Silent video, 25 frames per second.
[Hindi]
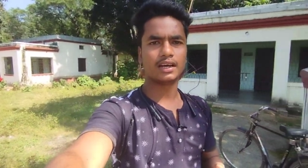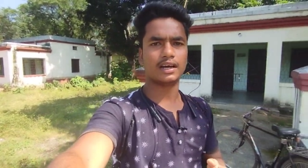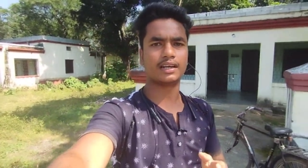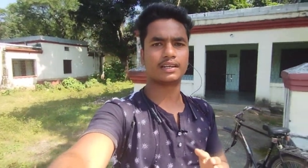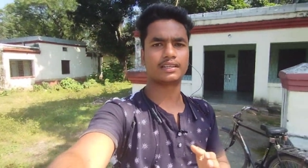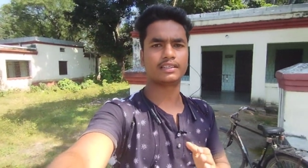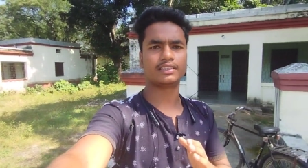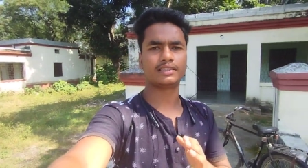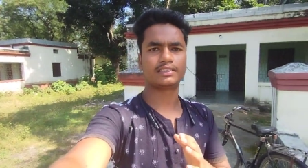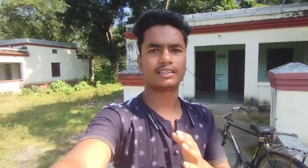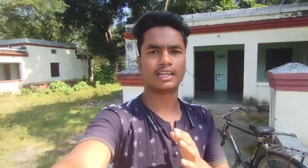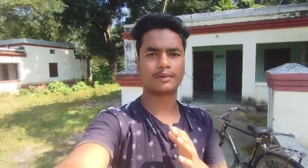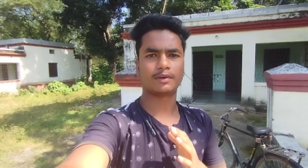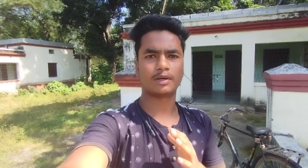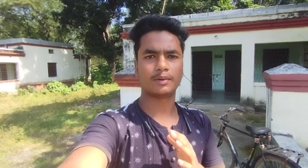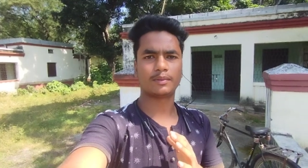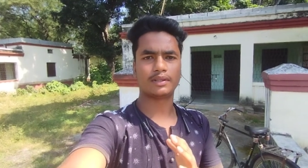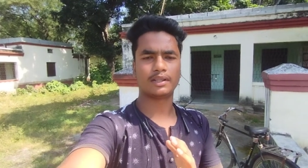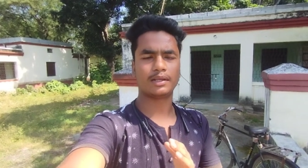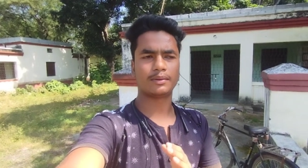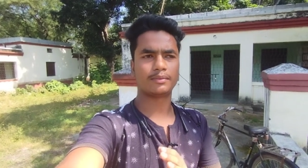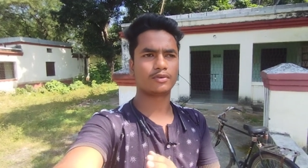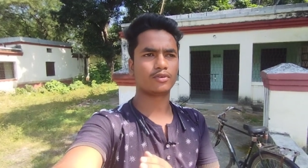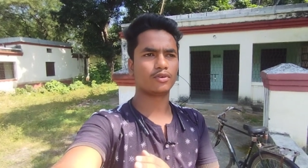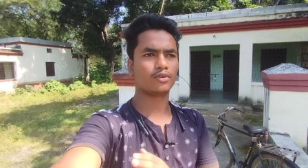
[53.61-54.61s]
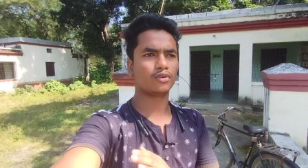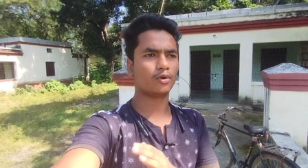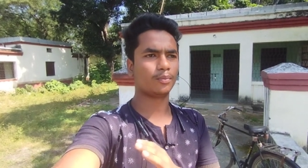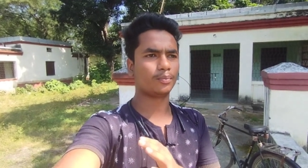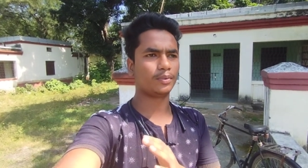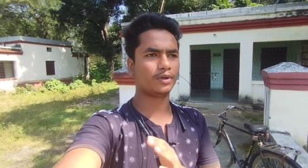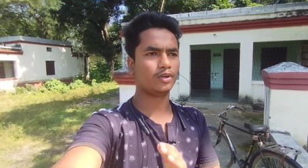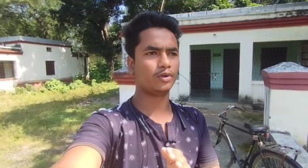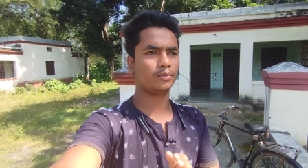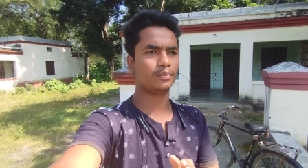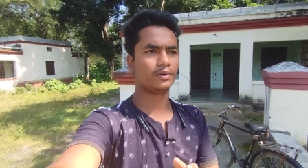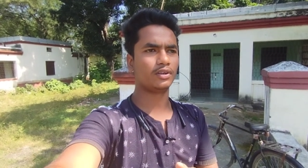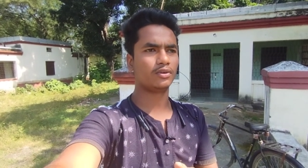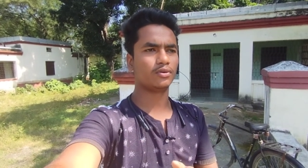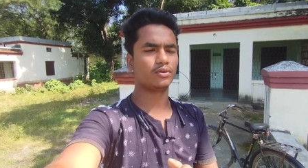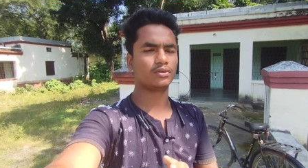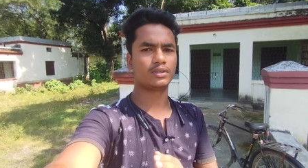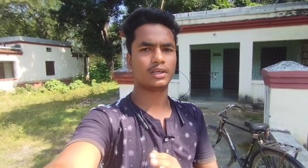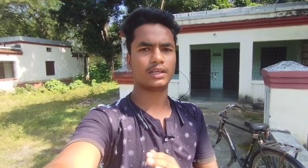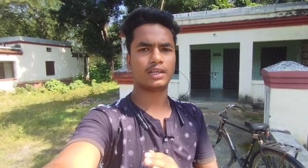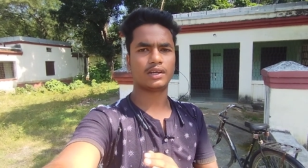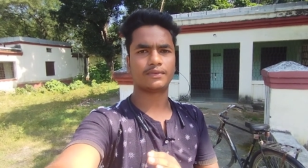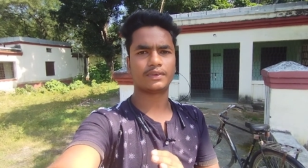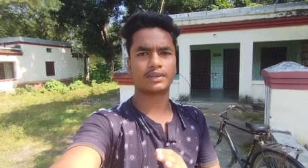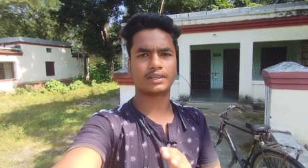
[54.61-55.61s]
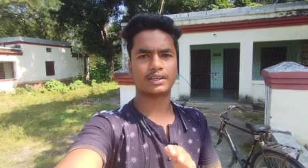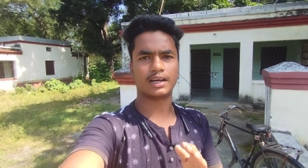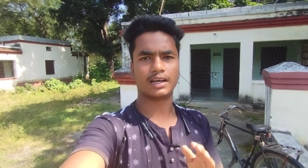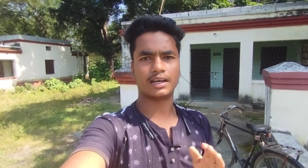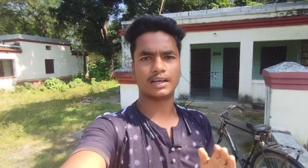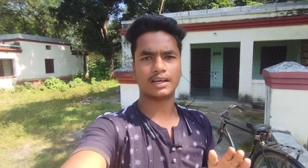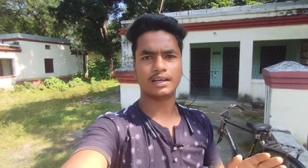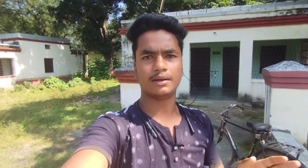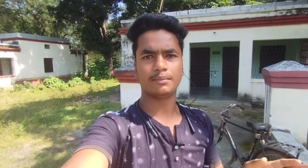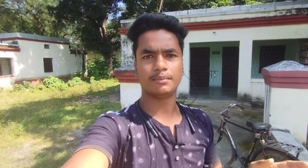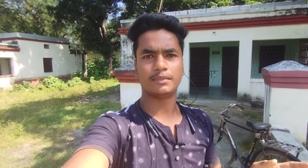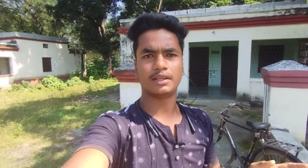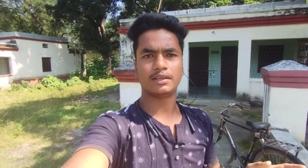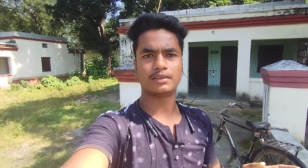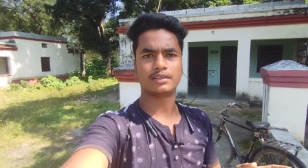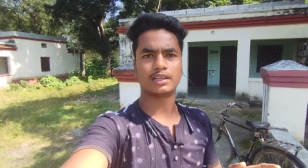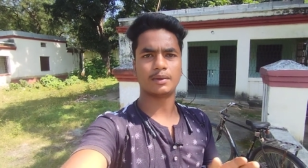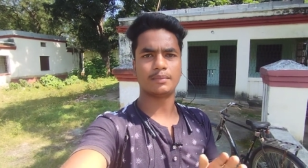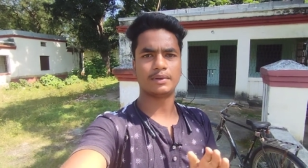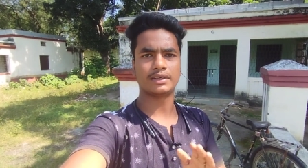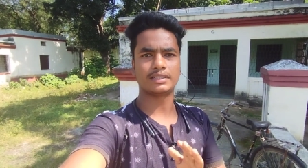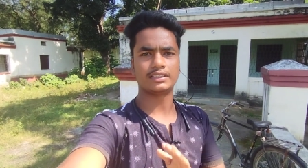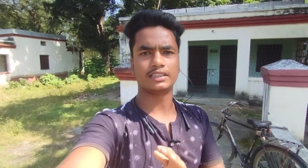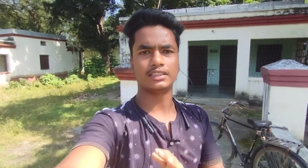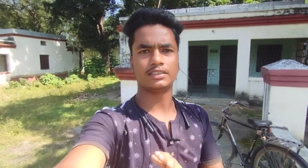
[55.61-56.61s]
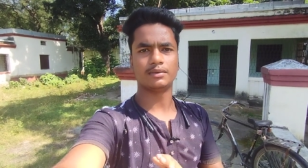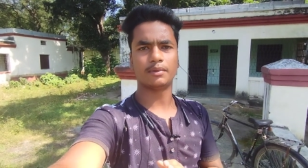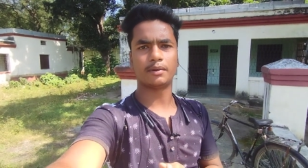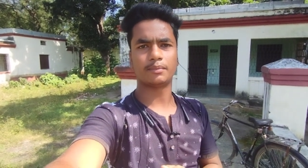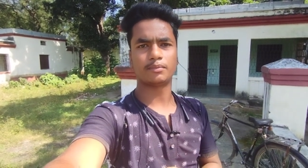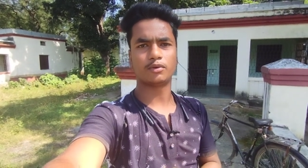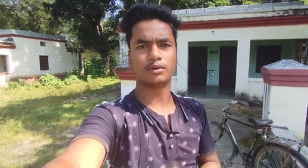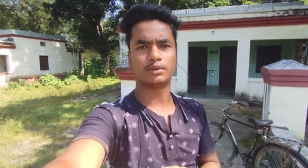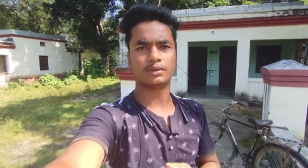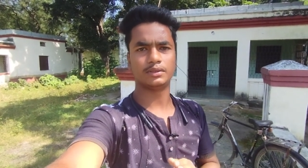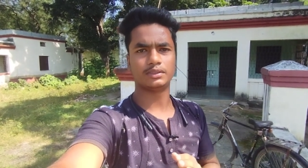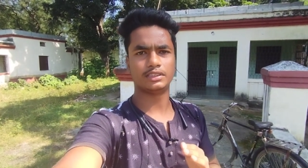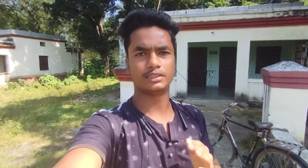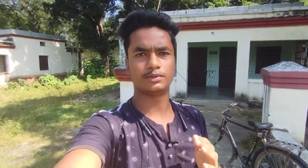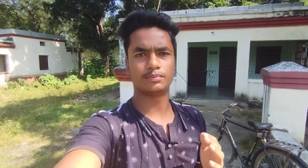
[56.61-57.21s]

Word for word: और किस टाइप का मतलब ओपन ओपन होता है या फिर क्या है मतलब सब एक चीज़ मैं आपको